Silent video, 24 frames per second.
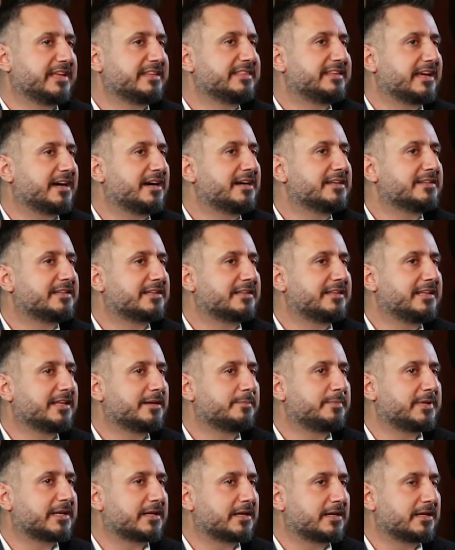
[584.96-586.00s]
انتقاد كثير
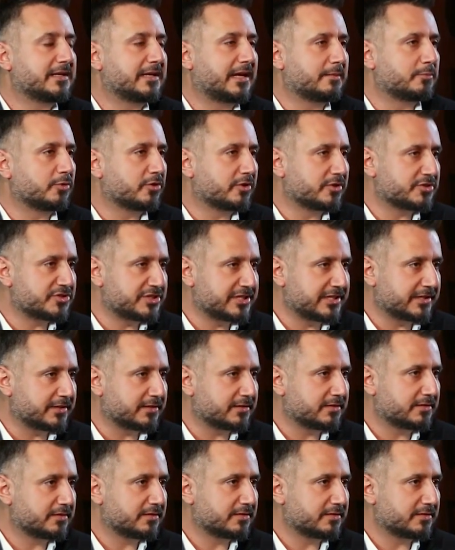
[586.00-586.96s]
بينقال على المخرجين